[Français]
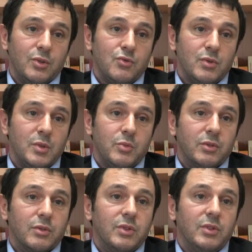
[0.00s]
à jouer,
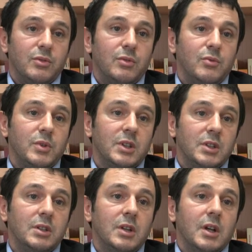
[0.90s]
puisque c'est celui
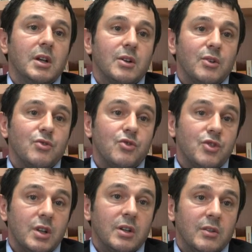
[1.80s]
qui euh,
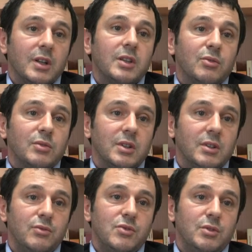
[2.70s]
gère la question des
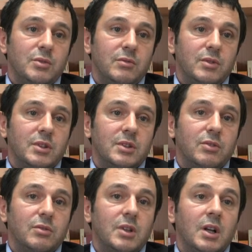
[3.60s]
réfugiés au niveau
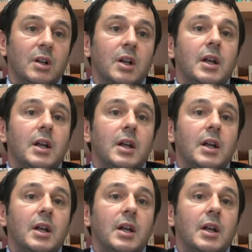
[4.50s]
international.